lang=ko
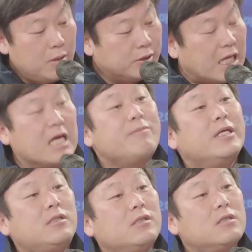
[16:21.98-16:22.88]
예를 들면
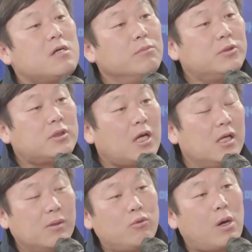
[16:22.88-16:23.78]
제이엠에스를 검찰
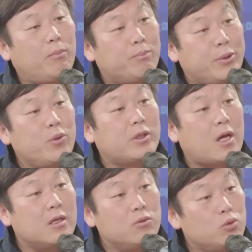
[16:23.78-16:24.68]
일부가
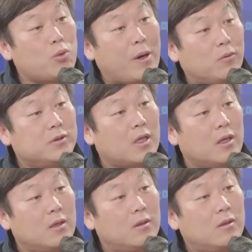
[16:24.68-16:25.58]
비호했다는 의혹도 받고
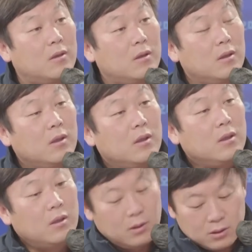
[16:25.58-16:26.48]
있잖아요.
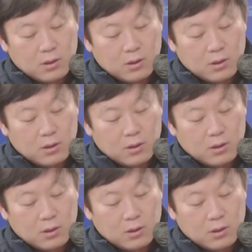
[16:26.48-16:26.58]
네.